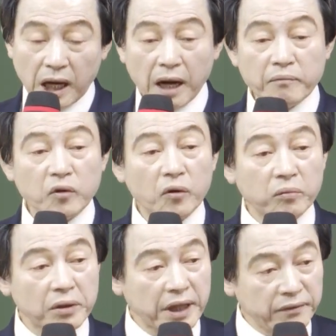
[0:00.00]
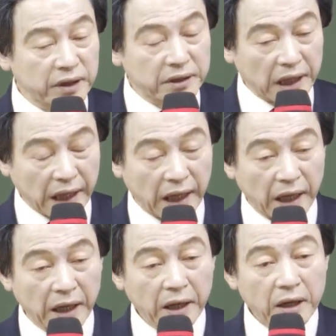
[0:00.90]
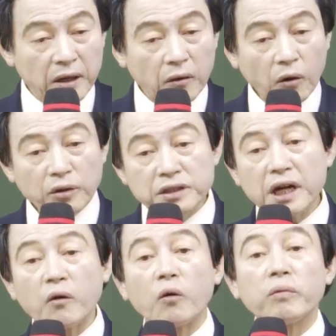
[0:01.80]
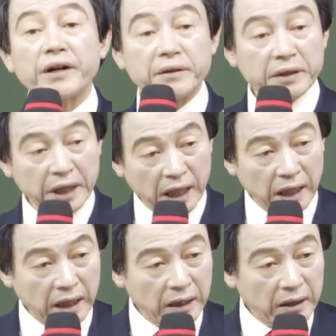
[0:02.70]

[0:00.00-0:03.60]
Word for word: 한문 공부를 했는데 혼자 공부하는 거야